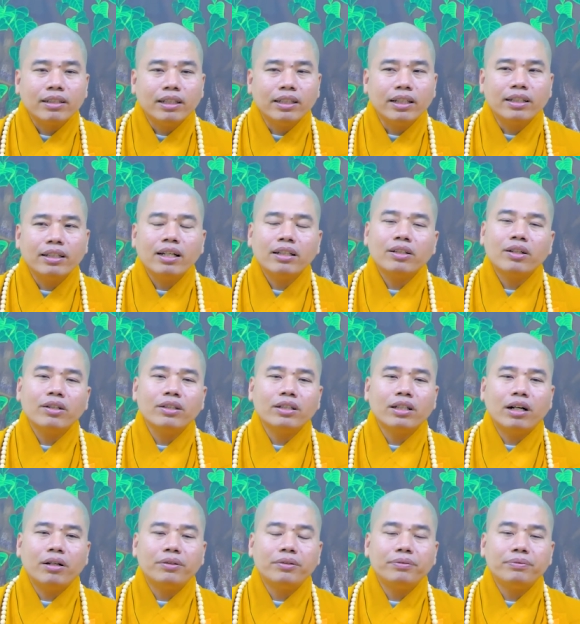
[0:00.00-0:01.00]
thì những đức nói
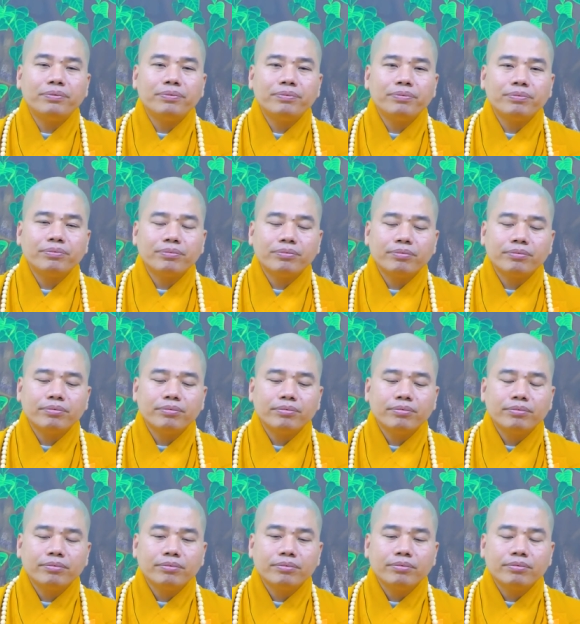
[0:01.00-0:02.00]
một câu
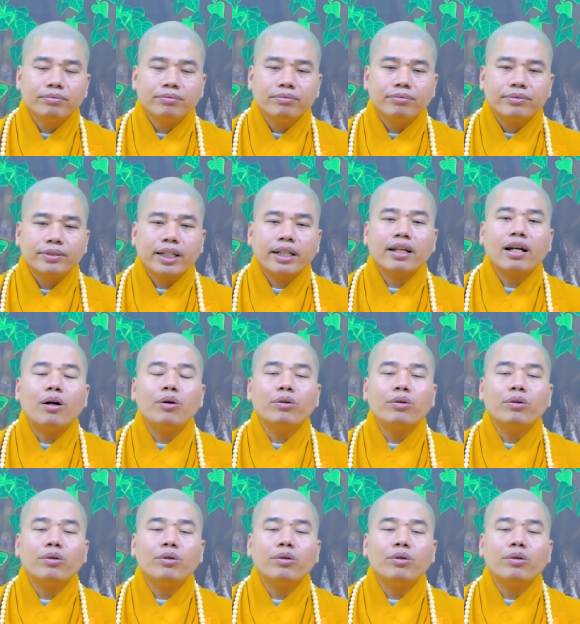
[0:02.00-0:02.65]
cái